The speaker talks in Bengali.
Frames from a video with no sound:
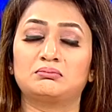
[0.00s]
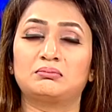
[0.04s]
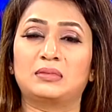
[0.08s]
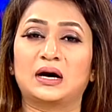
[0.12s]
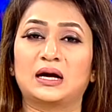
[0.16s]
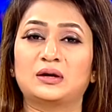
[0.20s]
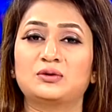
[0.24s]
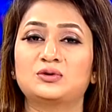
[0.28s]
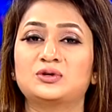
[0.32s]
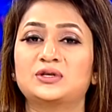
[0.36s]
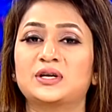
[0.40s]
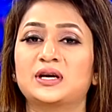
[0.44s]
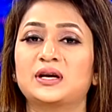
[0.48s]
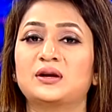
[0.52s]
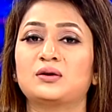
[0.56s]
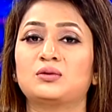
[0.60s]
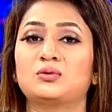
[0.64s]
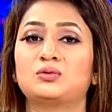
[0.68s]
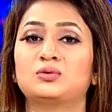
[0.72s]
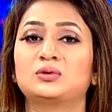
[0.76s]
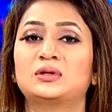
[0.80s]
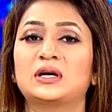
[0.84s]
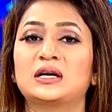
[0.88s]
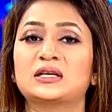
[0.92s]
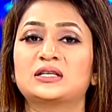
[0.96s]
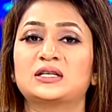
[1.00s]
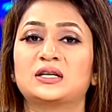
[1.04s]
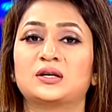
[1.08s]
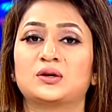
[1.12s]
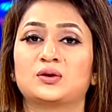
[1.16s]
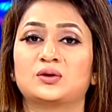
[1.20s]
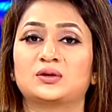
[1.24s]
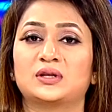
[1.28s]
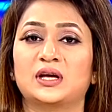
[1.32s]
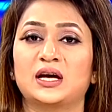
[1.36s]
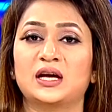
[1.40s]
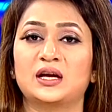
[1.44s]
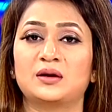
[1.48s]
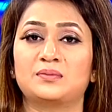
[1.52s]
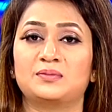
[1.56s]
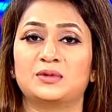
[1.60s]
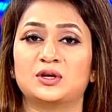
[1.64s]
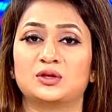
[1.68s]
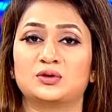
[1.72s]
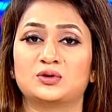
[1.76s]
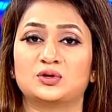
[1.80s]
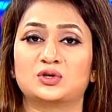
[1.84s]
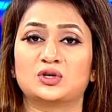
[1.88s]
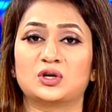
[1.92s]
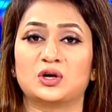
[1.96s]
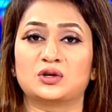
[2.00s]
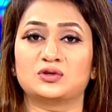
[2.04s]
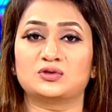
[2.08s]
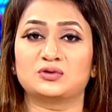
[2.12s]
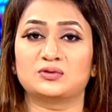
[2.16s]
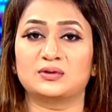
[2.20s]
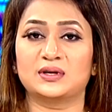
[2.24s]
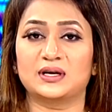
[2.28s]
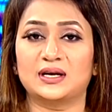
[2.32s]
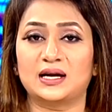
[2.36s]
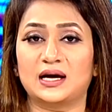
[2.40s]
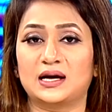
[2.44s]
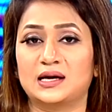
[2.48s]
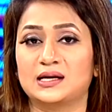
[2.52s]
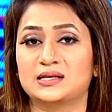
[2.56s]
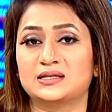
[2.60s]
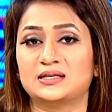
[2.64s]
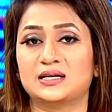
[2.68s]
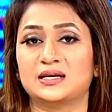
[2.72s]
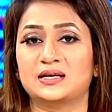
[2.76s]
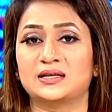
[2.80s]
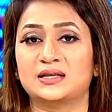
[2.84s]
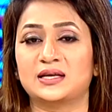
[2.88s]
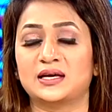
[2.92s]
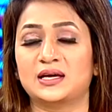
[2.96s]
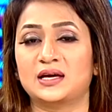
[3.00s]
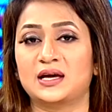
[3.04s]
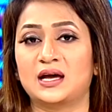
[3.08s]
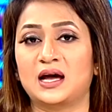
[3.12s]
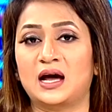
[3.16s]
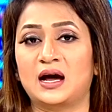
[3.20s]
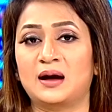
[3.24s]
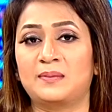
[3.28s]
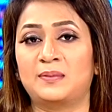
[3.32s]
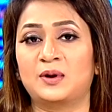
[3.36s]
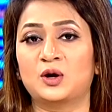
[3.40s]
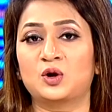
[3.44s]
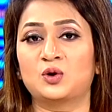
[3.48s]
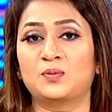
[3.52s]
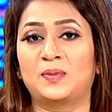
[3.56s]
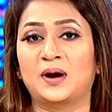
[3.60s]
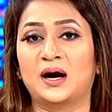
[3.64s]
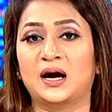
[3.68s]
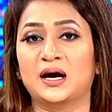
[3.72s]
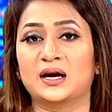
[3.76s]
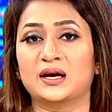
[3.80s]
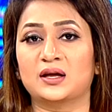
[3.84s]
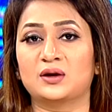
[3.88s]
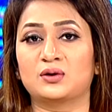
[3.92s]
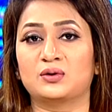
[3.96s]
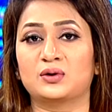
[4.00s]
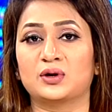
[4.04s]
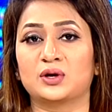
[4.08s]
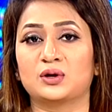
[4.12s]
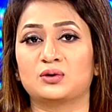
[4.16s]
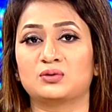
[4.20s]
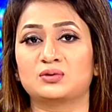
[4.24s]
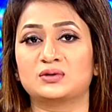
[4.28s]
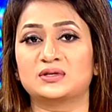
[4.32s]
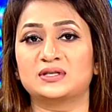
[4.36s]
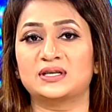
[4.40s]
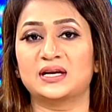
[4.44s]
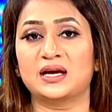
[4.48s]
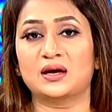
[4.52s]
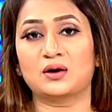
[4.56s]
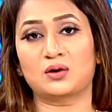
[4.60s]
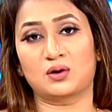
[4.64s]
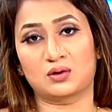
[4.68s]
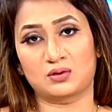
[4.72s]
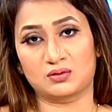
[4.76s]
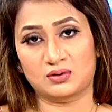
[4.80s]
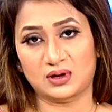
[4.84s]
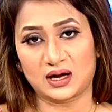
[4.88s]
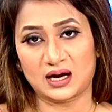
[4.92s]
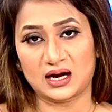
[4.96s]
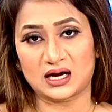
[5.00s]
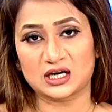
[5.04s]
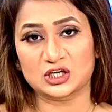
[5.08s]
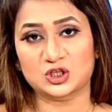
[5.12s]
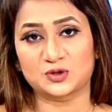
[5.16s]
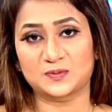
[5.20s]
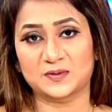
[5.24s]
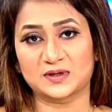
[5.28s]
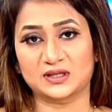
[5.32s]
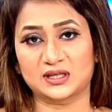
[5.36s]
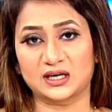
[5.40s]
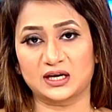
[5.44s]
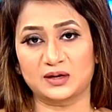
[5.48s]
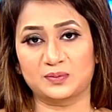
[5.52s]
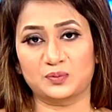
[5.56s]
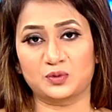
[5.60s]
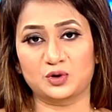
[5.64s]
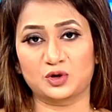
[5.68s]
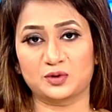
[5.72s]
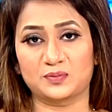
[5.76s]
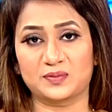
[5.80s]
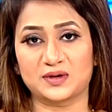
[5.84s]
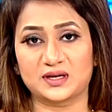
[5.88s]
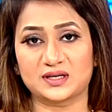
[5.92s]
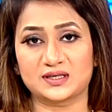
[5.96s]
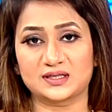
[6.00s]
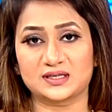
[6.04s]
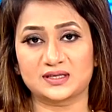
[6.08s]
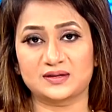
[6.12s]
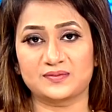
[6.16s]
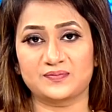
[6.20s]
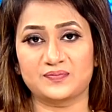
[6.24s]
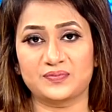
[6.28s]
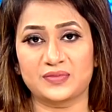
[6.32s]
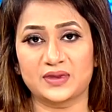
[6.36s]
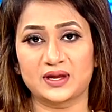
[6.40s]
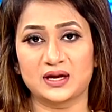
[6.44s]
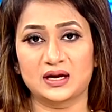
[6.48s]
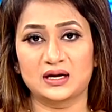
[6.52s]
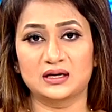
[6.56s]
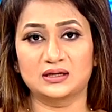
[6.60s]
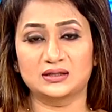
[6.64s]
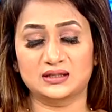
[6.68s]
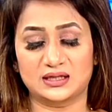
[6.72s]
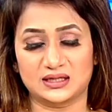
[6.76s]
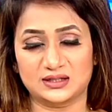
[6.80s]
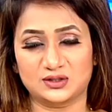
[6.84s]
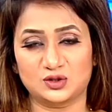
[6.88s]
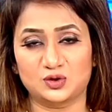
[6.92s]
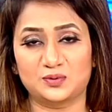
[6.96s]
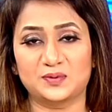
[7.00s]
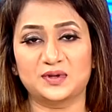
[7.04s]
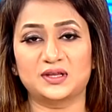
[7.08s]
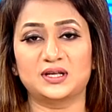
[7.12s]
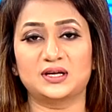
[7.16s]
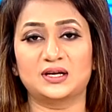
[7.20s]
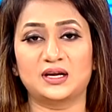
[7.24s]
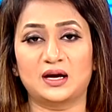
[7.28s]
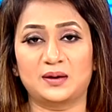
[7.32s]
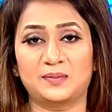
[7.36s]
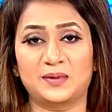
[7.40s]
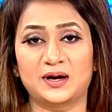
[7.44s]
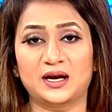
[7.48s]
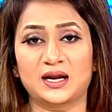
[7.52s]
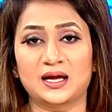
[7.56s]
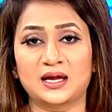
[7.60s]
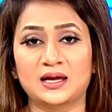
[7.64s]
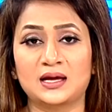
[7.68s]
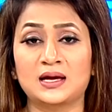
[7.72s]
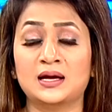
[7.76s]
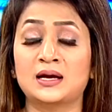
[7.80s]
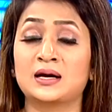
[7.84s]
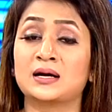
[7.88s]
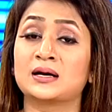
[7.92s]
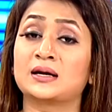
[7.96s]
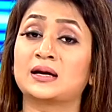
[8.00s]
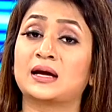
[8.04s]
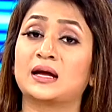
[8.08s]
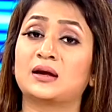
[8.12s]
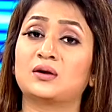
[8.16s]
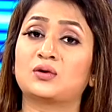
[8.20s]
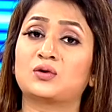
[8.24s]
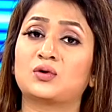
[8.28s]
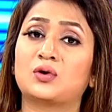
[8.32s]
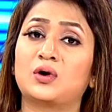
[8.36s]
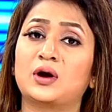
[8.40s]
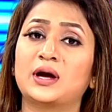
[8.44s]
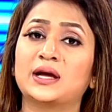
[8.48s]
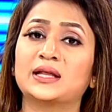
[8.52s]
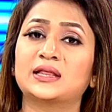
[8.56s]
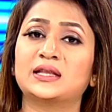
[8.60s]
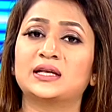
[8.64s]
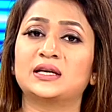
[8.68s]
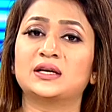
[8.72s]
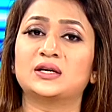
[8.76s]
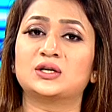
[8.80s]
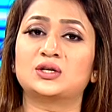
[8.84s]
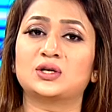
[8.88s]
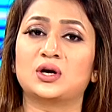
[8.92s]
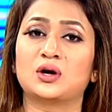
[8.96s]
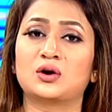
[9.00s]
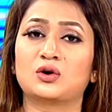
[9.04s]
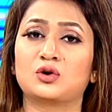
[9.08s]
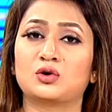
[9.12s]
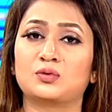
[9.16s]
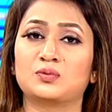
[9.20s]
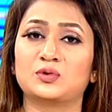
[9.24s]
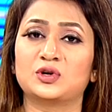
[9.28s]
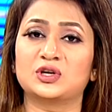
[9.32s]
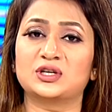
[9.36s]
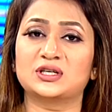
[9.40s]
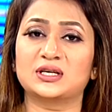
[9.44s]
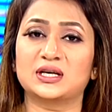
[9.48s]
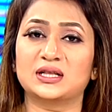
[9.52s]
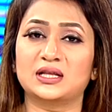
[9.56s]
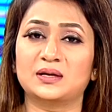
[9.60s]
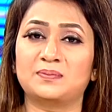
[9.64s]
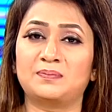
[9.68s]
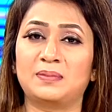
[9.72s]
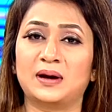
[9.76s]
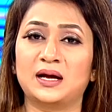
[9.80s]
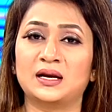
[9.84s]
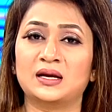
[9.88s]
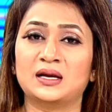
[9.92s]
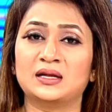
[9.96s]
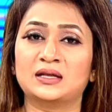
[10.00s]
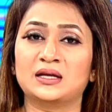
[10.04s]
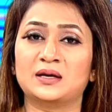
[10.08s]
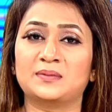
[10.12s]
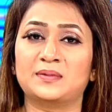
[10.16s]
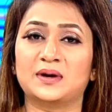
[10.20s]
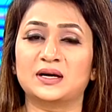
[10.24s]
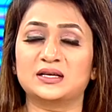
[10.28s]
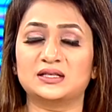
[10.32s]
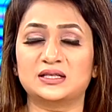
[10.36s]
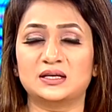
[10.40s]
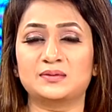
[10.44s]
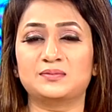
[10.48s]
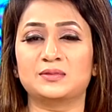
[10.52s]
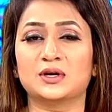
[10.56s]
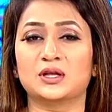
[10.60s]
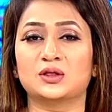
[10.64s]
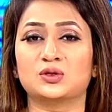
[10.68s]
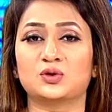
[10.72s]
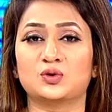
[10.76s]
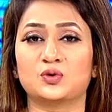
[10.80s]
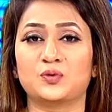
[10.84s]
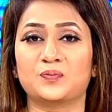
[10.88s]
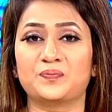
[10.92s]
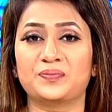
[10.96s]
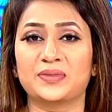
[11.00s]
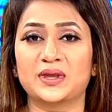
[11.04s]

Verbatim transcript: মানুষের উদাসীনতায় মৃত স্বজনদের আহাজারিতে আবারও ভারী হয়ে উঠছে করোনা হাসপাতালের পরিবেশ স্বাস্থ্যবিধি না মানায় গেল কয়েকদিনের সংক্রমণের সাথে পাল্লা দিয়ে বাড়ছে মৃত্যু